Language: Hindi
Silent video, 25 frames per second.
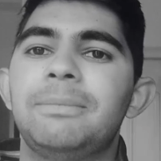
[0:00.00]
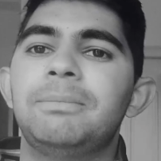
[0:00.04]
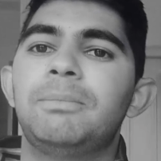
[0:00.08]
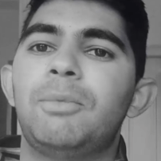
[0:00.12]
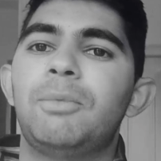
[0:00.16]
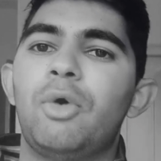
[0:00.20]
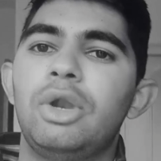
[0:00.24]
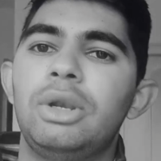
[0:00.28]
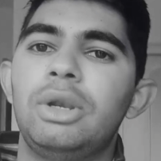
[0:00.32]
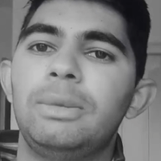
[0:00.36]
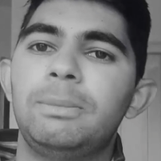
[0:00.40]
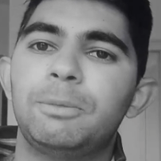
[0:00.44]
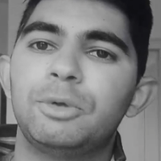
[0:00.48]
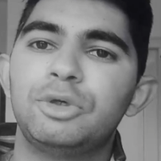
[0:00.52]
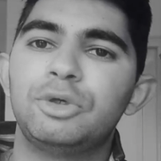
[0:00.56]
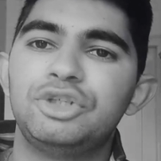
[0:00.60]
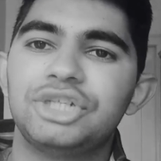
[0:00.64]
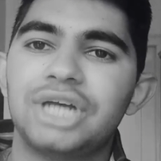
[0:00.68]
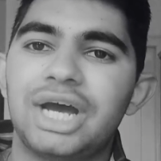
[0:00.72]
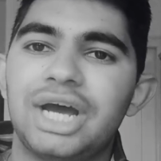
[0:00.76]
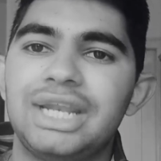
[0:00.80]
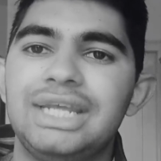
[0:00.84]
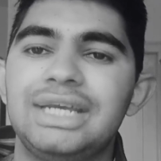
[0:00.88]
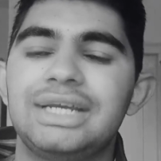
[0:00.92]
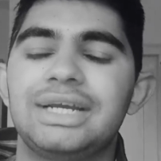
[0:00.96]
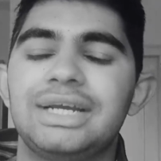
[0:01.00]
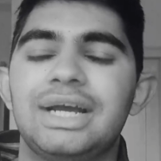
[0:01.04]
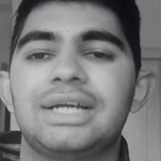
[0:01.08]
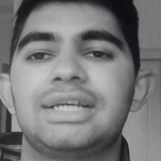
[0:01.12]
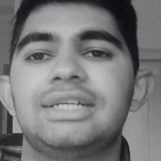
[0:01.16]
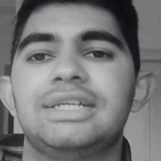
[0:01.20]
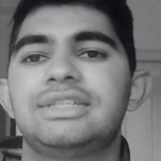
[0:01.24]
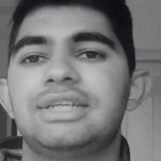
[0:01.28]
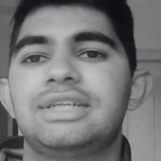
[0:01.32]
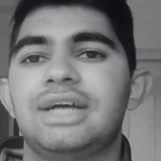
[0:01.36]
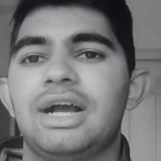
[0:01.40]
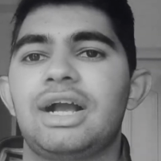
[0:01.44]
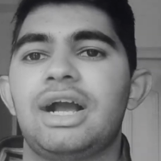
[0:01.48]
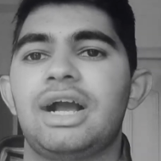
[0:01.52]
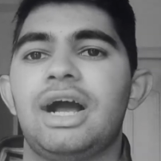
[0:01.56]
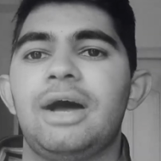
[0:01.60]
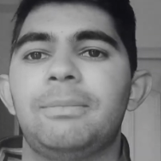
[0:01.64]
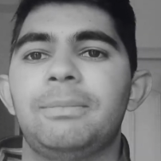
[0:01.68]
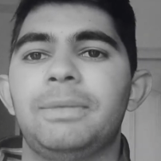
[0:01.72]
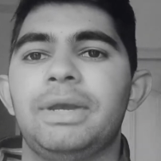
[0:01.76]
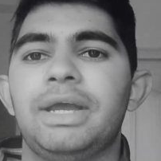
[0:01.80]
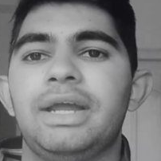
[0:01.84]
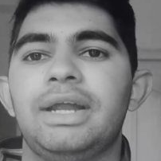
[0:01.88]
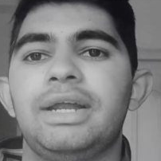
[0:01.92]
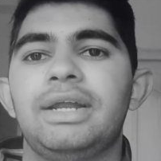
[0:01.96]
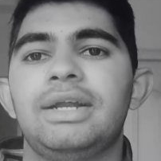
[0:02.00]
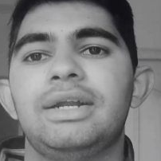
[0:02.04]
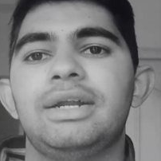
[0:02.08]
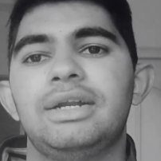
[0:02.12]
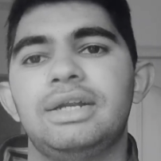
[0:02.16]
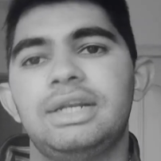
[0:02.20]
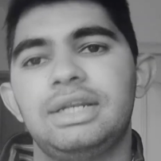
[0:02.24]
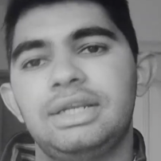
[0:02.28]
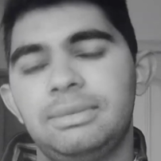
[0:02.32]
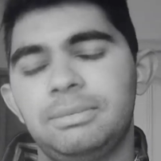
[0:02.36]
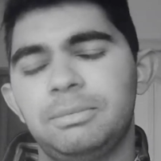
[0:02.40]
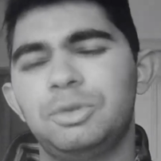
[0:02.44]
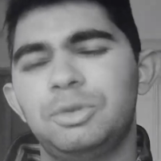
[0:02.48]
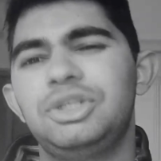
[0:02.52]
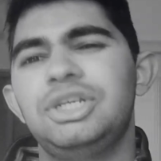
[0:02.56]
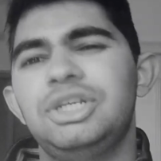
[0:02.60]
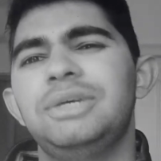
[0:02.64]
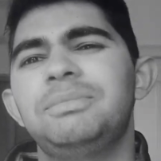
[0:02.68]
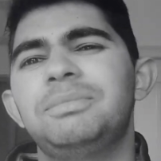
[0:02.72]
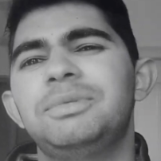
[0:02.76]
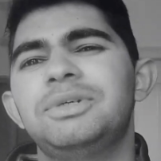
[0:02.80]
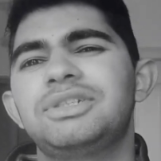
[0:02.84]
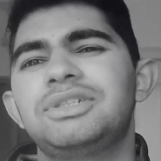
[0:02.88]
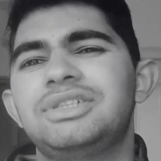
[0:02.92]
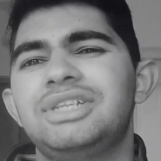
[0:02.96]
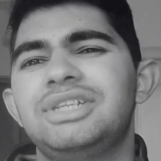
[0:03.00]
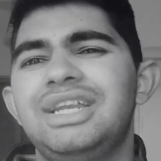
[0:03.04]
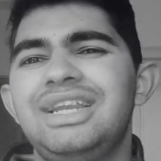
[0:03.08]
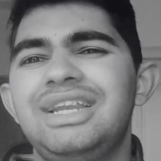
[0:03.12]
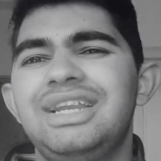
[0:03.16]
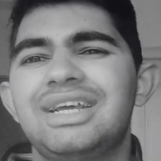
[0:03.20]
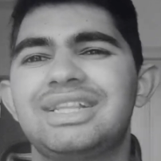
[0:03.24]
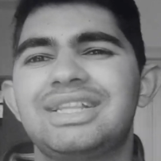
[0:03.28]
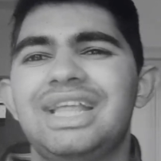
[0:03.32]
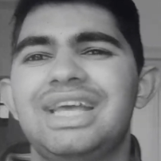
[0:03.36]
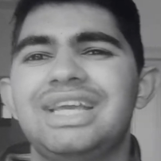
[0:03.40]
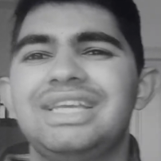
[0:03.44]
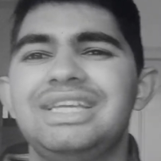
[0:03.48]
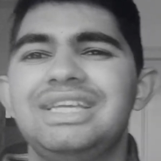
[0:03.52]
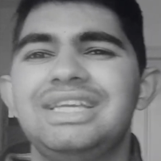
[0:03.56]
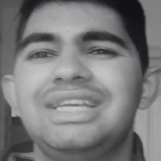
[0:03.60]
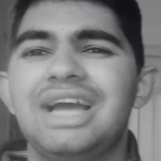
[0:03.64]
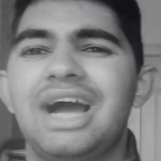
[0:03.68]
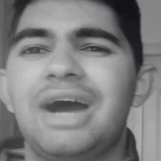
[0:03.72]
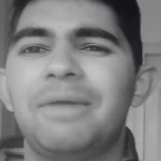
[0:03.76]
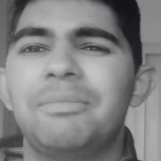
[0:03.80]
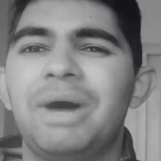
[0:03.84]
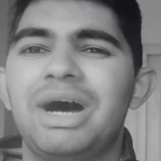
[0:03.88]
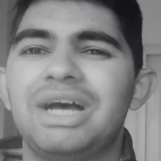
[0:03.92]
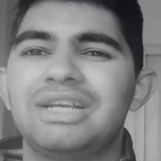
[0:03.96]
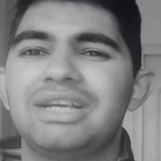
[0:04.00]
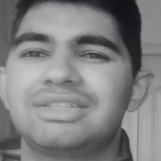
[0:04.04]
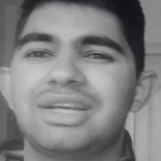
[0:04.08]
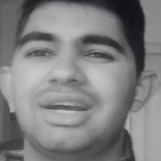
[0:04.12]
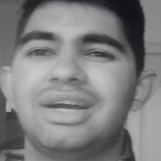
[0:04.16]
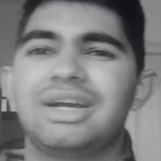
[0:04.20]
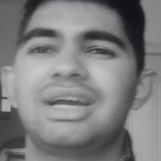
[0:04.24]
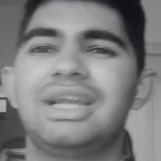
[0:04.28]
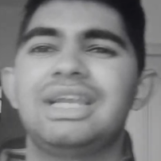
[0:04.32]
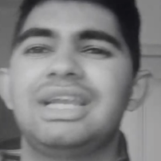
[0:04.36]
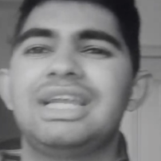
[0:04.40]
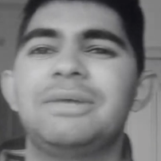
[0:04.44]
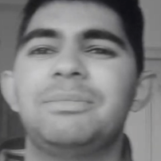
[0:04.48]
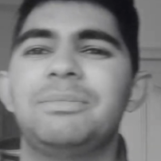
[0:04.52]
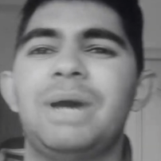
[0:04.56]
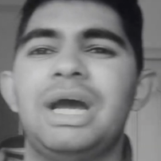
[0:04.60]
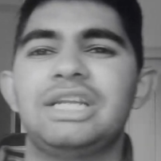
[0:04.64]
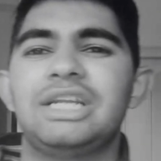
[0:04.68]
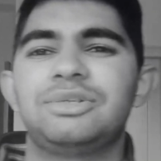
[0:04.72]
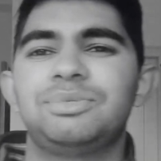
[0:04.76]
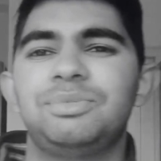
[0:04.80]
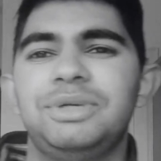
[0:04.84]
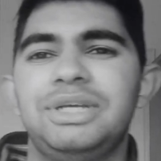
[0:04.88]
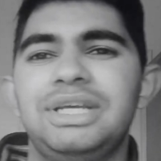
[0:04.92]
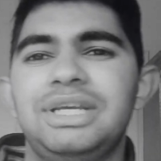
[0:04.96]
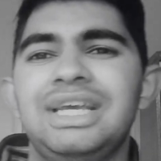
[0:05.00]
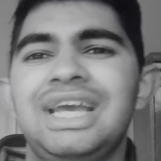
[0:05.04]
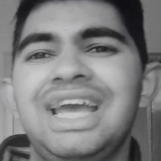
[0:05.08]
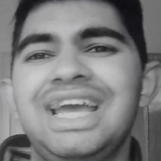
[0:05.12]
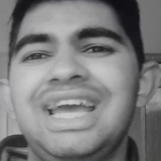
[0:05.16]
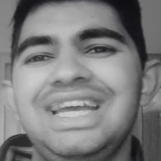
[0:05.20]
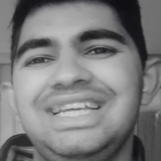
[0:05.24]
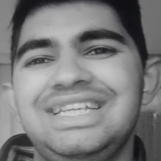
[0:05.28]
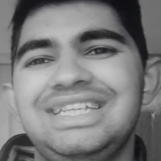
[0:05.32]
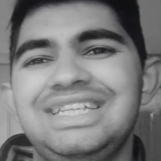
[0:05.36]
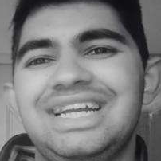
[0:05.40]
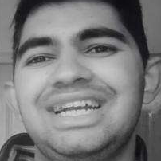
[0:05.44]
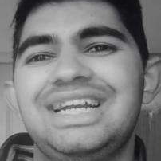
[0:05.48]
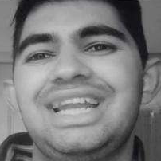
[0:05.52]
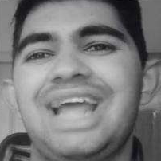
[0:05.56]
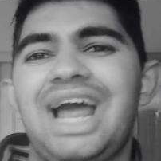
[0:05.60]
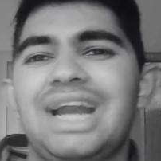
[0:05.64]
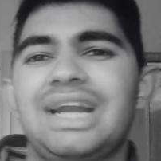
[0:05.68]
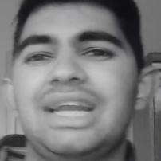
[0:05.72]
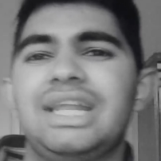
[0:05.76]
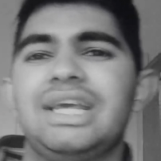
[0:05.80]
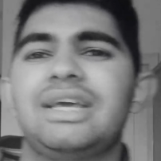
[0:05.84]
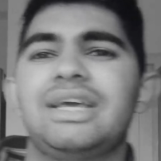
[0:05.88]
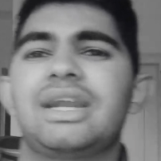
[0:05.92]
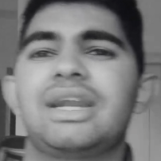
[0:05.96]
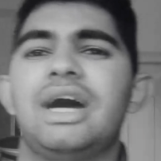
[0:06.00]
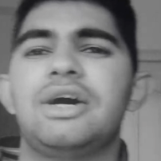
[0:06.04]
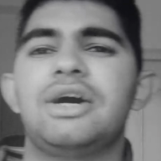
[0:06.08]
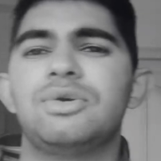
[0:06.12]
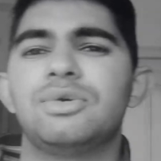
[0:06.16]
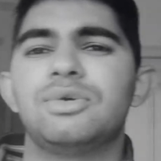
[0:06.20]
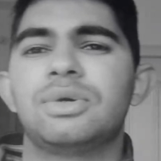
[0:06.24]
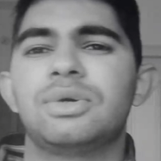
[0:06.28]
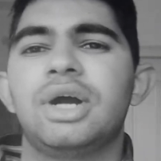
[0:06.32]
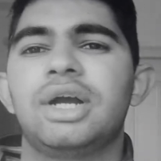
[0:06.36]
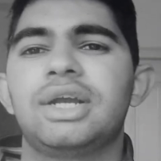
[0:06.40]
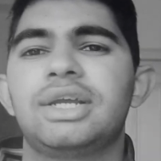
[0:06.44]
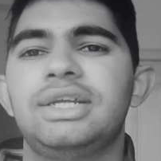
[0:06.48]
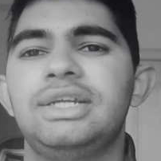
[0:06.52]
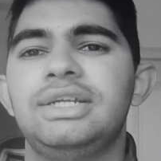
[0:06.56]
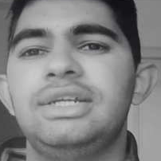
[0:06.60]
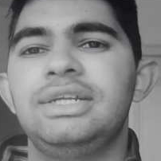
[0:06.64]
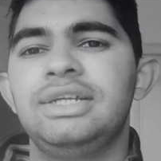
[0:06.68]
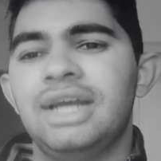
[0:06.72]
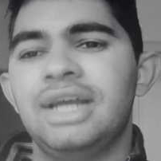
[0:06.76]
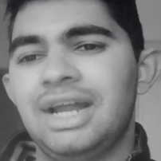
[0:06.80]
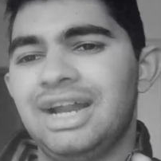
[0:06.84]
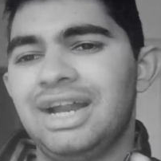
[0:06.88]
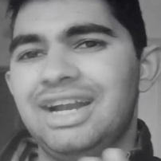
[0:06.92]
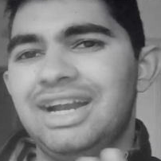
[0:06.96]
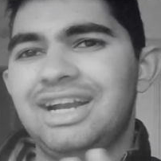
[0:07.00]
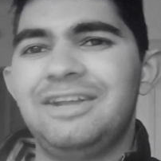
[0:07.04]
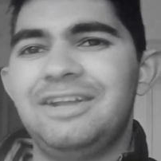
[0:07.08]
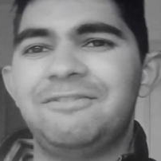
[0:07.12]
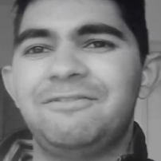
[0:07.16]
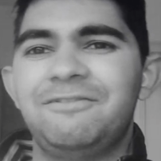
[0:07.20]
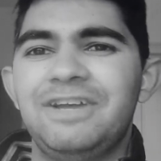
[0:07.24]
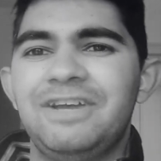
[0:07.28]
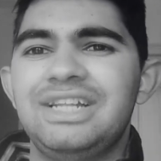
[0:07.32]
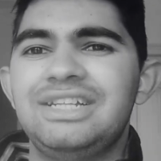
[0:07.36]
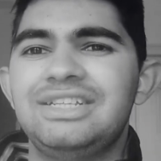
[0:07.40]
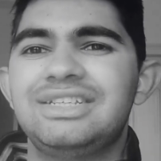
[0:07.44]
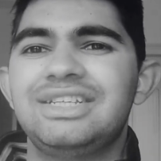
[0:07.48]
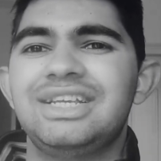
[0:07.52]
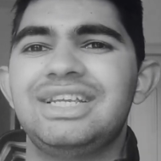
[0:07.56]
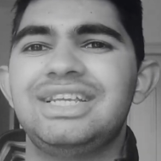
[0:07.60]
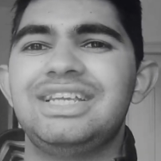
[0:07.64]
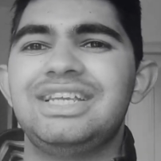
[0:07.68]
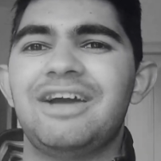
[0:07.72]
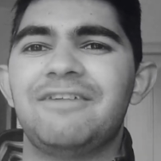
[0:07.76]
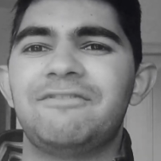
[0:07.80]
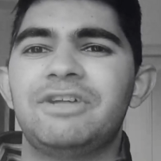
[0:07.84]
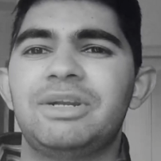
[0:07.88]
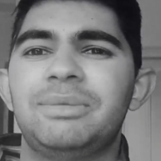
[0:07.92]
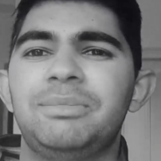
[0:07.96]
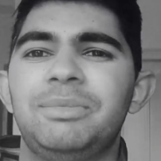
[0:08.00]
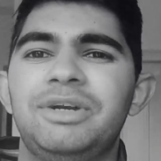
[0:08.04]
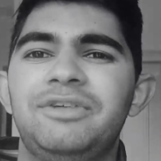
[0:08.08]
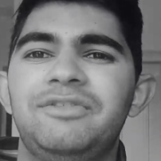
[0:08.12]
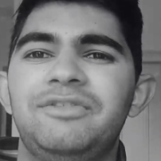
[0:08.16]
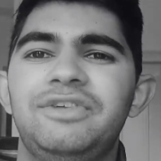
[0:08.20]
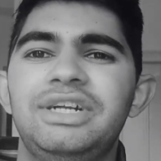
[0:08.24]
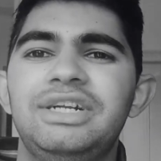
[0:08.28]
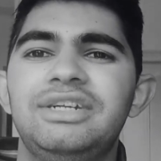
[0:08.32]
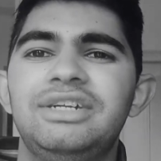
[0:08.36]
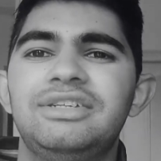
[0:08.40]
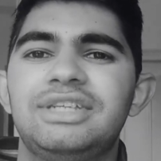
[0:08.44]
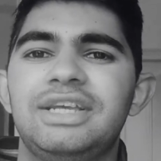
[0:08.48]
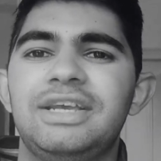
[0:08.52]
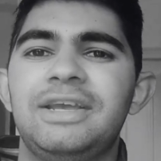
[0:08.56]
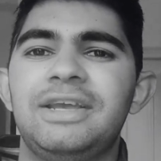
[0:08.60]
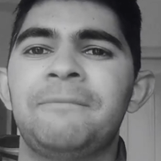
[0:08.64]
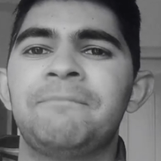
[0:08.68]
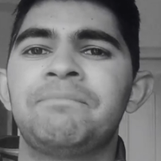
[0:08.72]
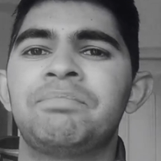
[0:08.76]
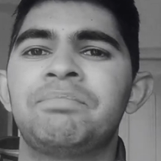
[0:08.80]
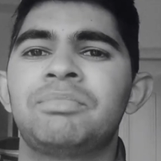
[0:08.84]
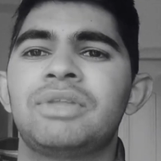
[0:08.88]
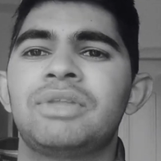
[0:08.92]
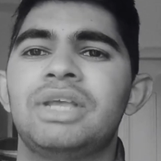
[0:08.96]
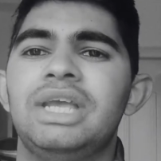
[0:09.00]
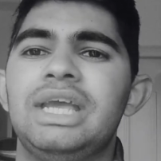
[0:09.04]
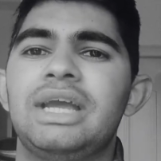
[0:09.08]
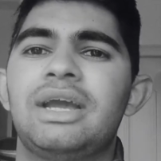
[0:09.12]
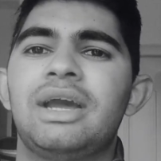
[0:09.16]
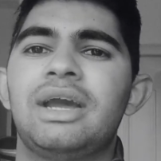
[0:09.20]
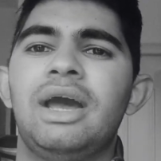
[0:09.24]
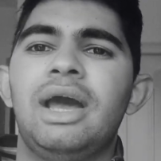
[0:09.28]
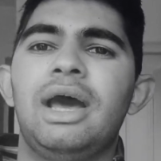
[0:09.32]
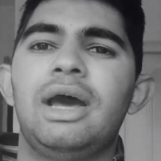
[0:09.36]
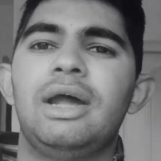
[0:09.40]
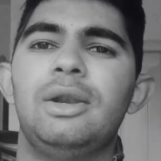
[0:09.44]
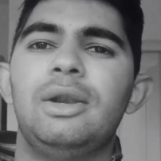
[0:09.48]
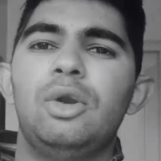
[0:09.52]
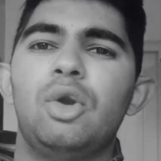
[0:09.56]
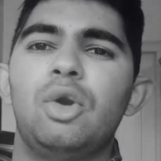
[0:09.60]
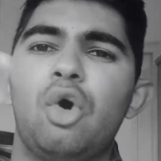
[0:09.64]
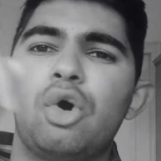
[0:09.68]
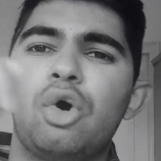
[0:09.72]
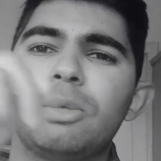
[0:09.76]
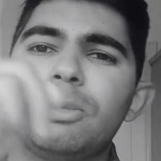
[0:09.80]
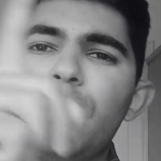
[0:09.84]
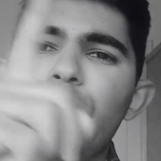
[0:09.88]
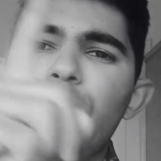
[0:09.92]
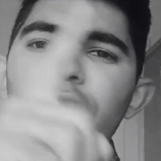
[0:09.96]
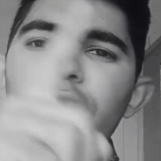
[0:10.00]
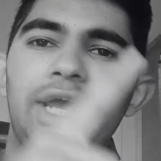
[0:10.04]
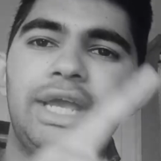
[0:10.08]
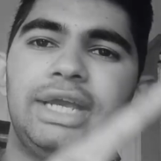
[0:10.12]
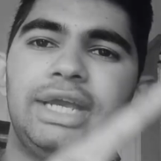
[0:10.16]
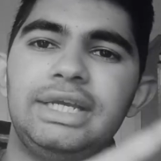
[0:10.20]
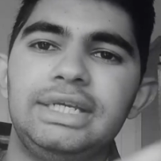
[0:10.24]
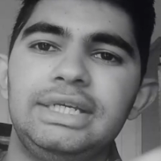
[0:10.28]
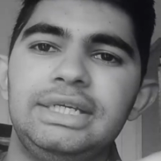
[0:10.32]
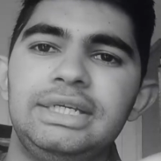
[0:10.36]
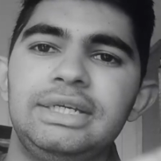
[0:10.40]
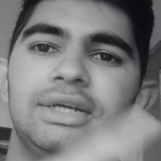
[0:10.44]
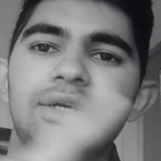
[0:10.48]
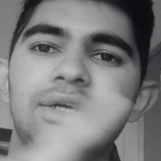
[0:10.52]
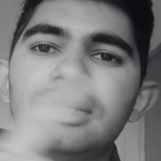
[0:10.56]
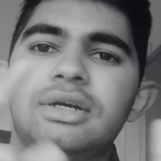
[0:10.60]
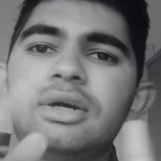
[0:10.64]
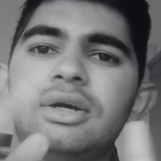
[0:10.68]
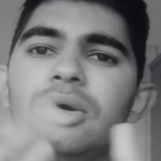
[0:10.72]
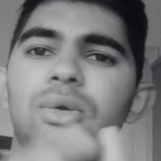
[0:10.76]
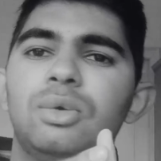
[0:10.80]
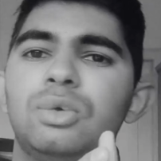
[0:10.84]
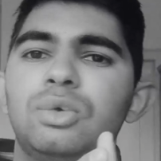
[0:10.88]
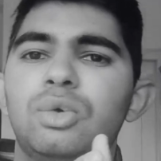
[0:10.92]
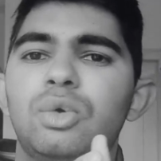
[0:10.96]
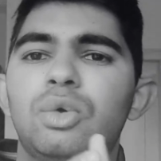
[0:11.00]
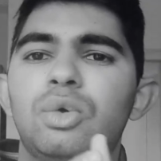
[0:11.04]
अब बॉल पहुँचाने का किसका काम है मुझे पर्सनली लगता है कि हबास का कल के मैच में ये टैक्टिक रहा होगा कि डिफेंस या फिर मिडफील्ड से एक लॉन्ग बॉल आएगी को